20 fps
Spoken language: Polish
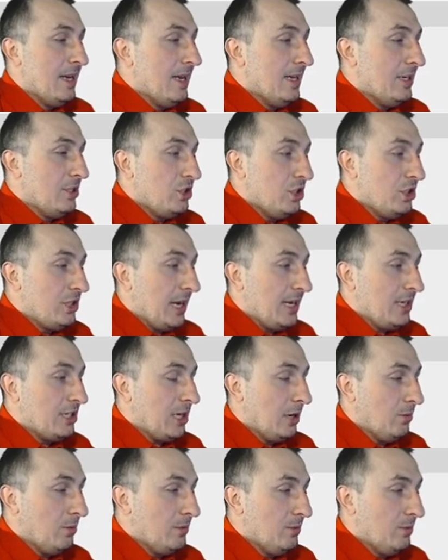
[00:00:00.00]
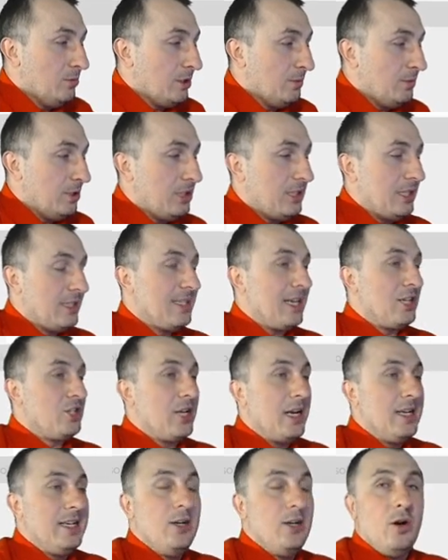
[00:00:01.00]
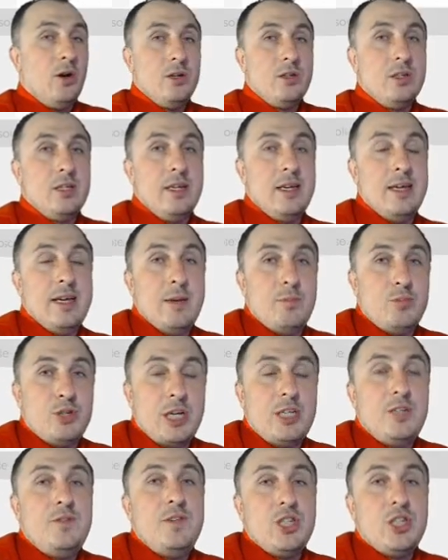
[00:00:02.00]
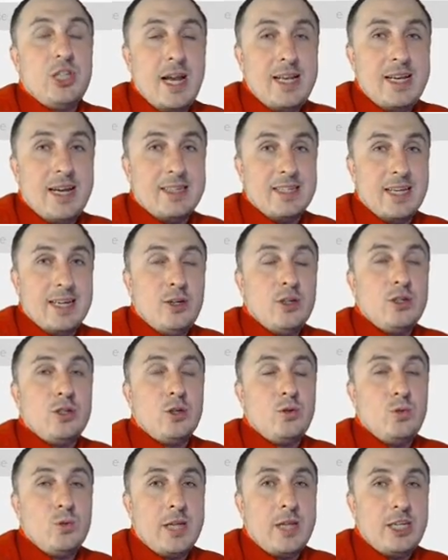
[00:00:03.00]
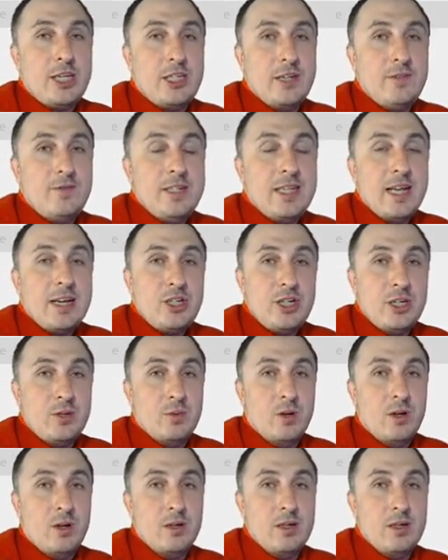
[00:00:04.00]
Dzisiaj chciałbym, żebyście zaczęli od przećwiczenia tego, co tutaj się wydarzyło.